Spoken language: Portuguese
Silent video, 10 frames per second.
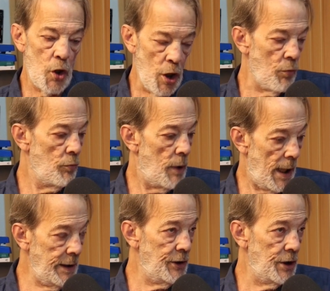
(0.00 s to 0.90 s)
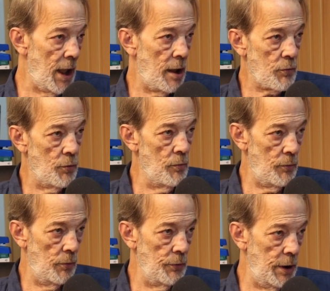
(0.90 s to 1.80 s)
Não, aí, aí já com
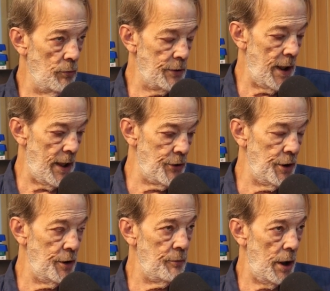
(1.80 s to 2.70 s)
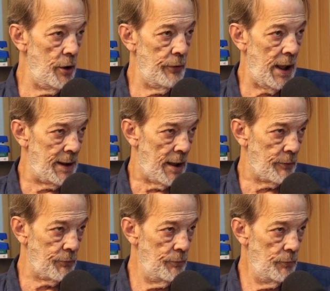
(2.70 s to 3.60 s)
Serginho. Serginho, eu e Renato.
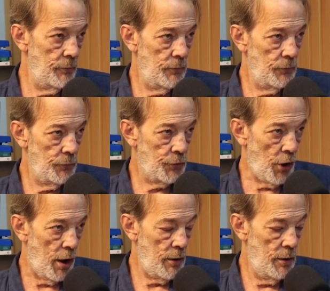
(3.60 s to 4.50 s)
Tá. Só.